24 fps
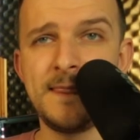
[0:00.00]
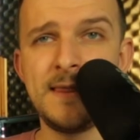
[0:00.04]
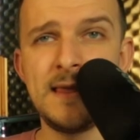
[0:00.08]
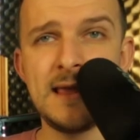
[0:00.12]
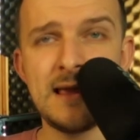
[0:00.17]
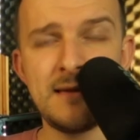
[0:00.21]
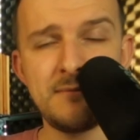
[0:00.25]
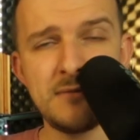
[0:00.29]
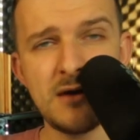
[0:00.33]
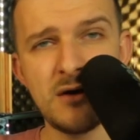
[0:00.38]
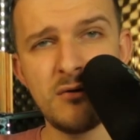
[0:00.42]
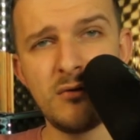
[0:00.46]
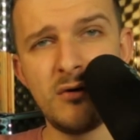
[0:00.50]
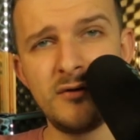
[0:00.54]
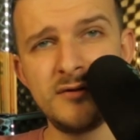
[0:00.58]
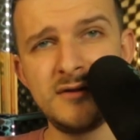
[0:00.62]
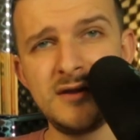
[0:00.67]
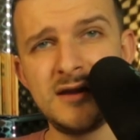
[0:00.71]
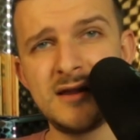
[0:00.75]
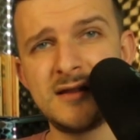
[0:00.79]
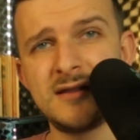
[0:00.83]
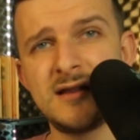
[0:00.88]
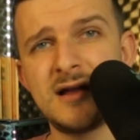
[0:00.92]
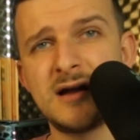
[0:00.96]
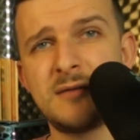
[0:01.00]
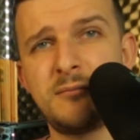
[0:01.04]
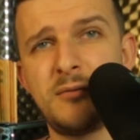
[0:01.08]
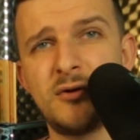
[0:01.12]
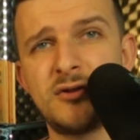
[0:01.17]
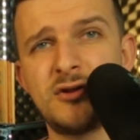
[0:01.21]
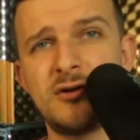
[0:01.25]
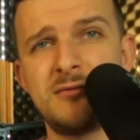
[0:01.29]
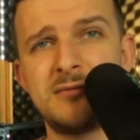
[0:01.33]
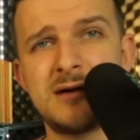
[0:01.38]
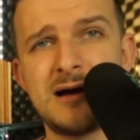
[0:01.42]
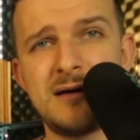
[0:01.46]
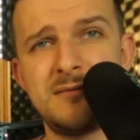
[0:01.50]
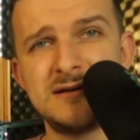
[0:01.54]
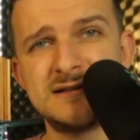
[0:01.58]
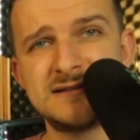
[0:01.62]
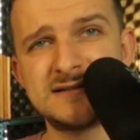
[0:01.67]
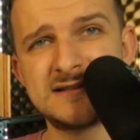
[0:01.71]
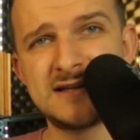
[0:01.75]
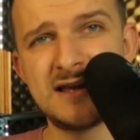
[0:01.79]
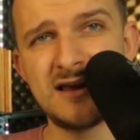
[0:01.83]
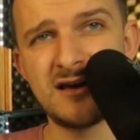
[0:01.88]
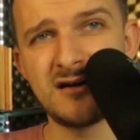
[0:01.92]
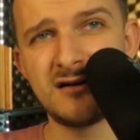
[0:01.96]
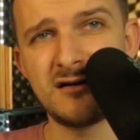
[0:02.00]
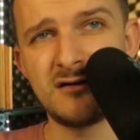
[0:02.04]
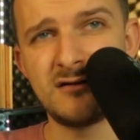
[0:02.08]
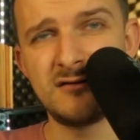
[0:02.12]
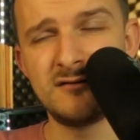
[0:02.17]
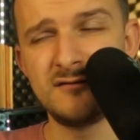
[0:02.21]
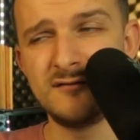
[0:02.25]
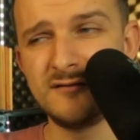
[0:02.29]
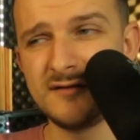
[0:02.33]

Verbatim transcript: Nie miał on jednak potomka męskiego,